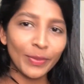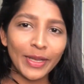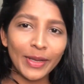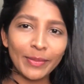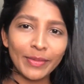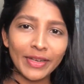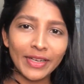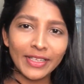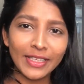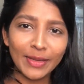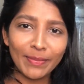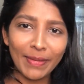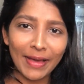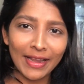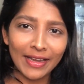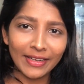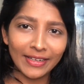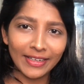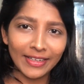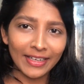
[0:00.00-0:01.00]
मैंने मेरा ये
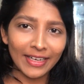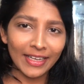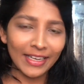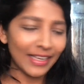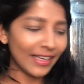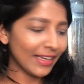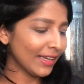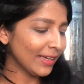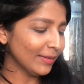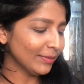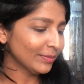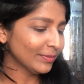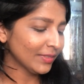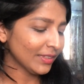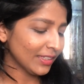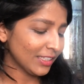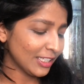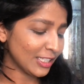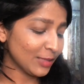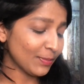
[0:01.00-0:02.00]
पैलेट निकाला है
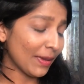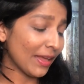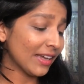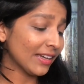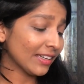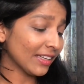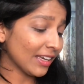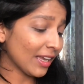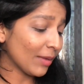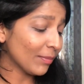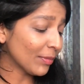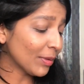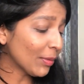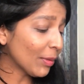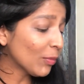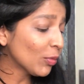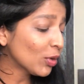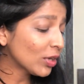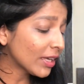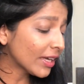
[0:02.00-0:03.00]
इस पैलेट का नाम भी
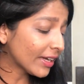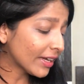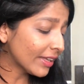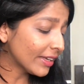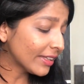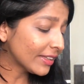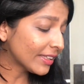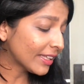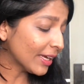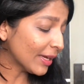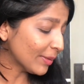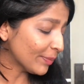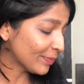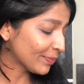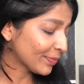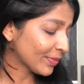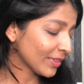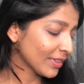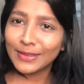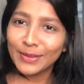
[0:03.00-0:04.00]
मैं भूल गई खरीद के
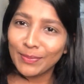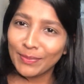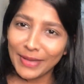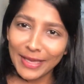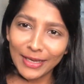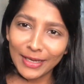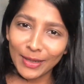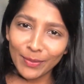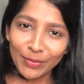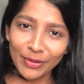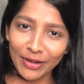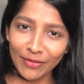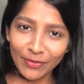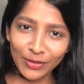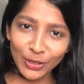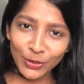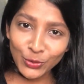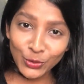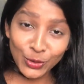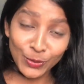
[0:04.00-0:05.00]
मेकअप
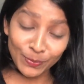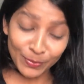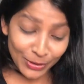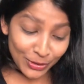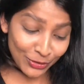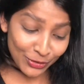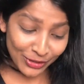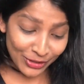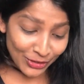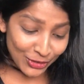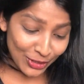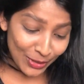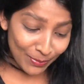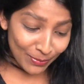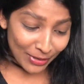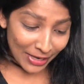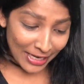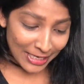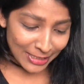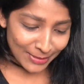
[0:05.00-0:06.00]
रेवोल्यूशन पट्रीशा
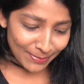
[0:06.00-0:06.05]
ब्राइट